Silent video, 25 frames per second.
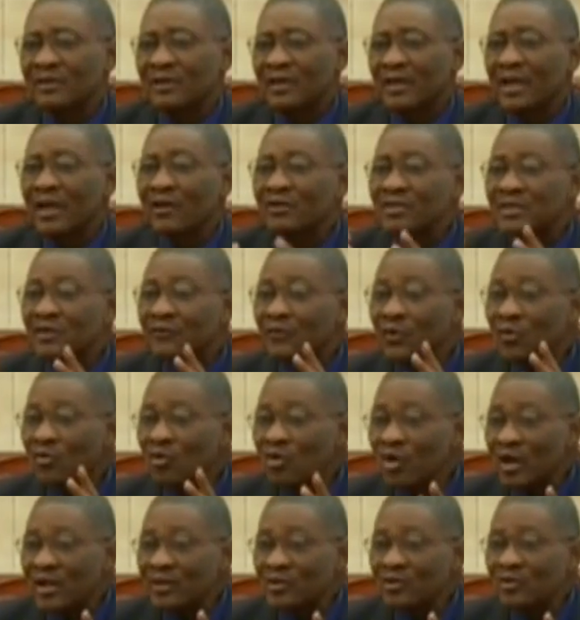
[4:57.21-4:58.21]
les effets
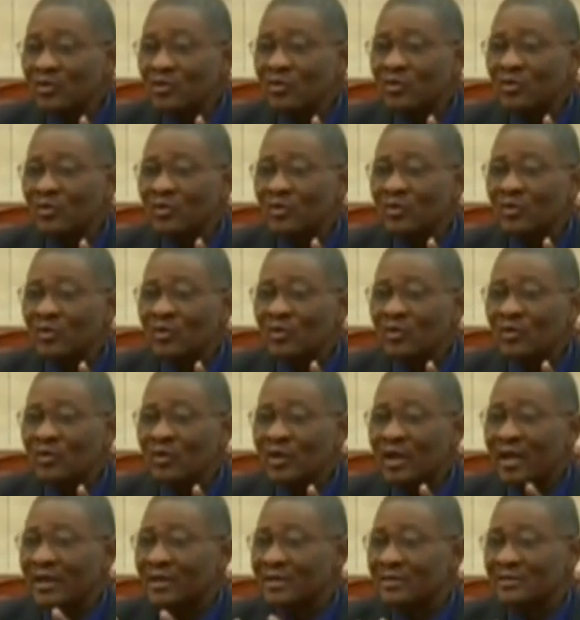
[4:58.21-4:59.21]
collatéraux
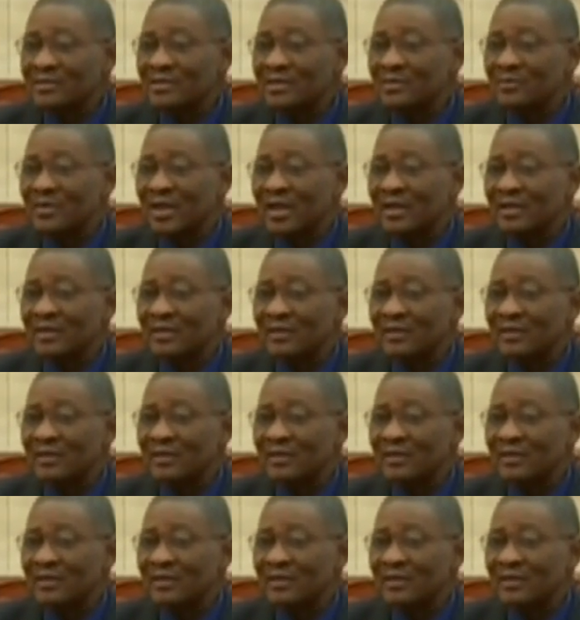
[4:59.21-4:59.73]
de la crise libyenne.